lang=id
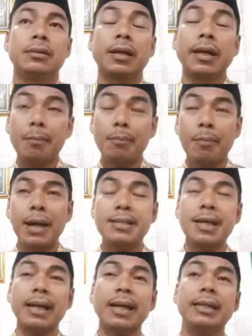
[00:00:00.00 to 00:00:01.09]
Kadang
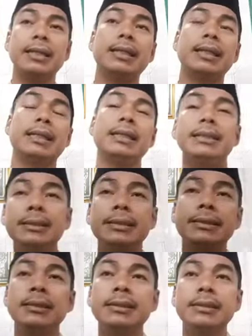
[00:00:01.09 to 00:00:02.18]
memaksakan diri.
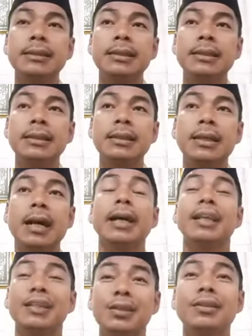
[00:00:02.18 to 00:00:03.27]

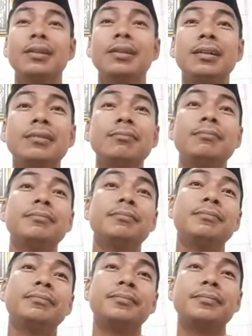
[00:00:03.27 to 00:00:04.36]
Kadang-kadang aku
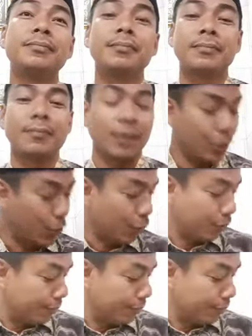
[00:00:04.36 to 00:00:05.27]
dulu ya. Yo.